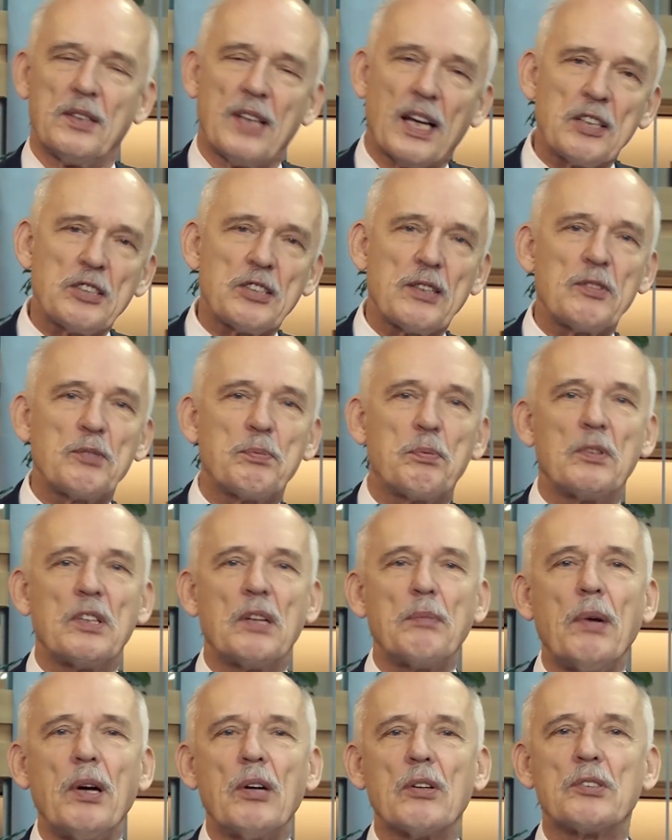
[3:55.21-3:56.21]
Jakieś tam
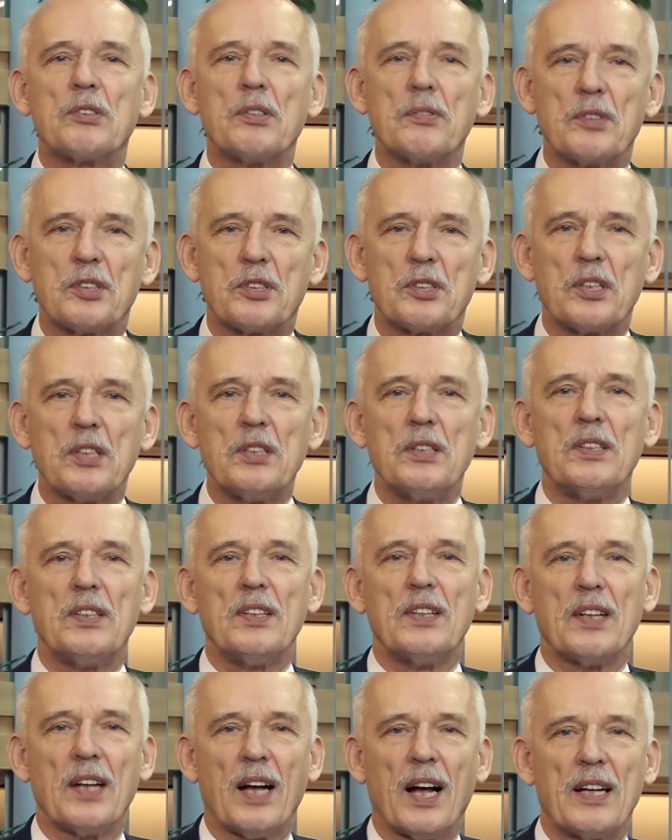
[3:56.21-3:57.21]
wspólne ma oczywiście,
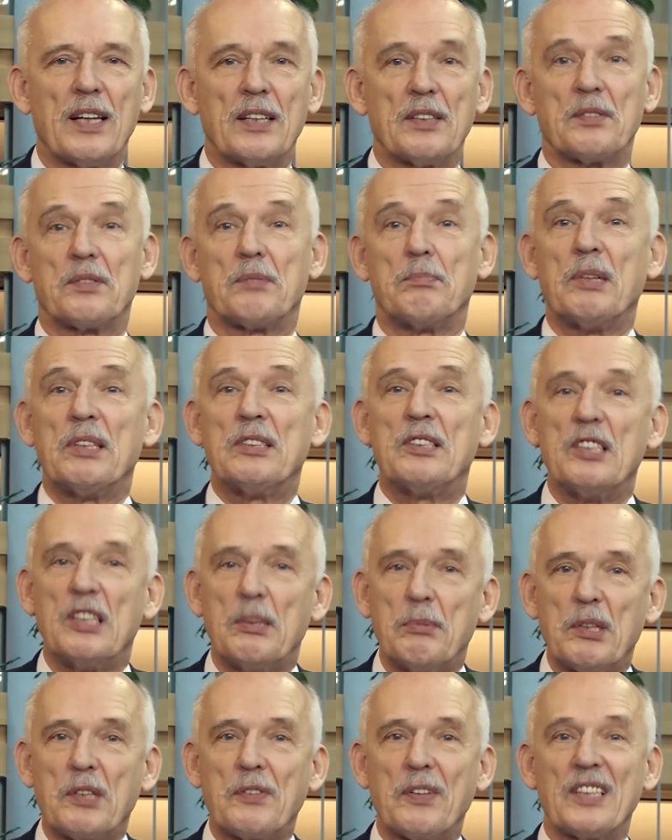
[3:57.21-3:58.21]
ale między
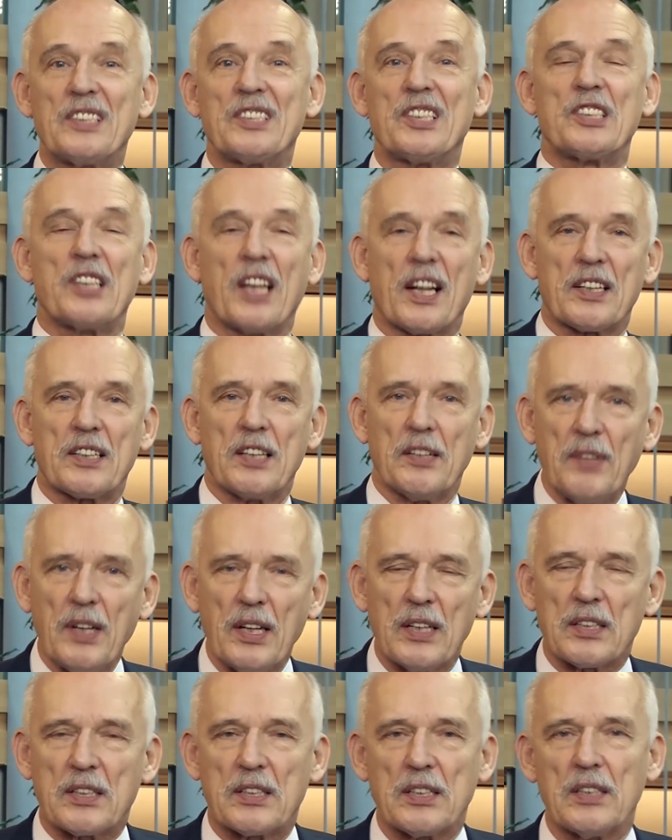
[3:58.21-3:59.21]
nimi trwa zażarta
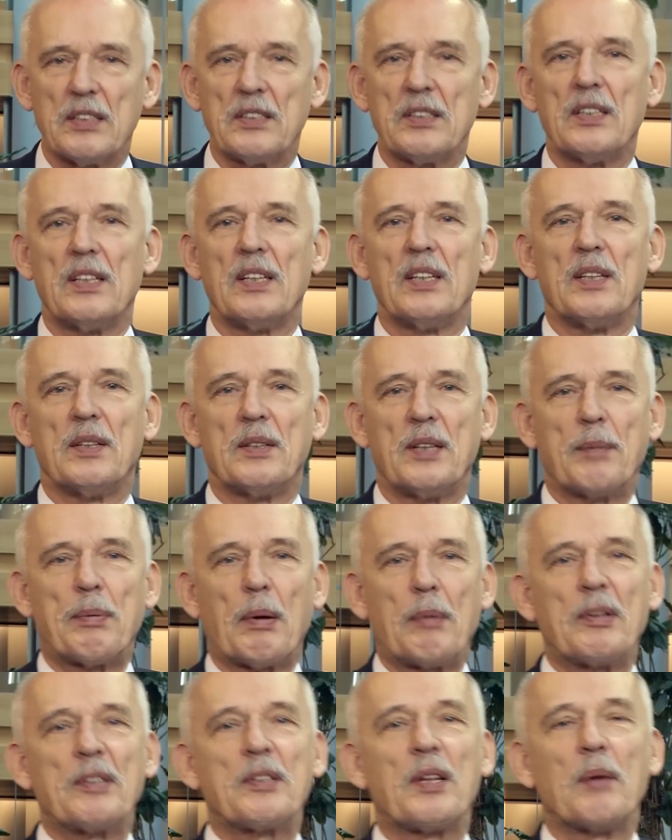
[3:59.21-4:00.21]
walka. Ja
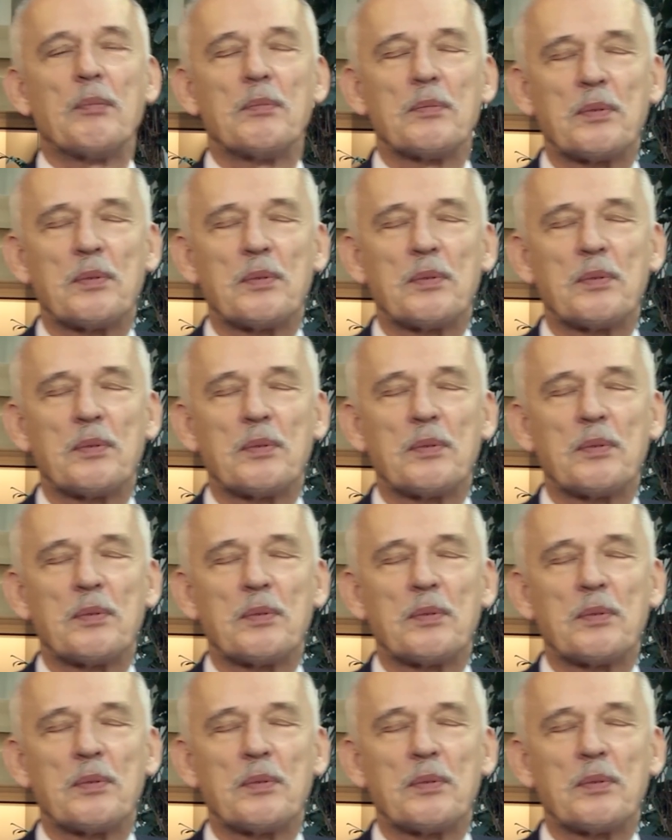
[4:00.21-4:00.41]
pamiętam,